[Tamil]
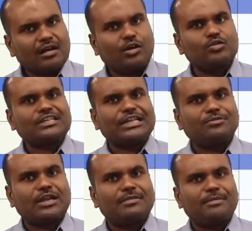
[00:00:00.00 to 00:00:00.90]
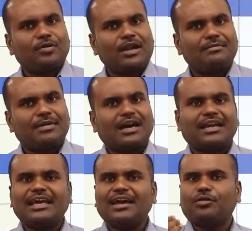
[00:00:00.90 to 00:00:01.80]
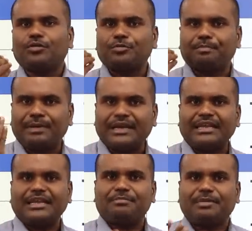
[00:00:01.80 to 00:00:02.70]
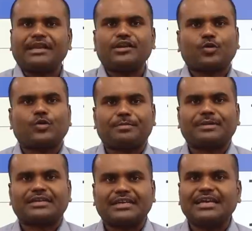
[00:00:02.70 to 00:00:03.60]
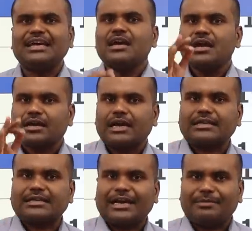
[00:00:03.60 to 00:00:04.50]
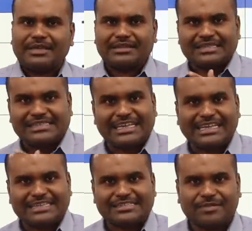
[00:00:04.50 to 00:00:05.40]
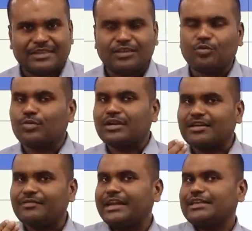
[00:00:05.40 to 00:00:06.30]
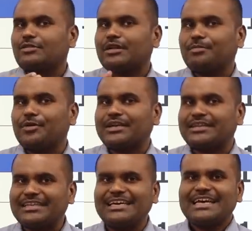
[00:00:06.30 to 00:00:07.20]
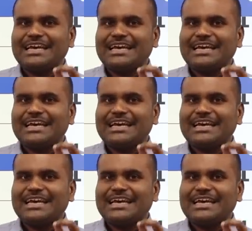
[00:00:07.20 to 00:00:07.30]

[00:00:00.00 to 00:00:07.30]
கவுன்சிலிங் மூலமாக போகலாமாங்கிற ஒரு பெரிய பெரிய குழப்பத்துக்கு கட்டாயமாக இந்த சீரீஸ் வந்து உங்களுக்கு விடை சொல்ல போகிறது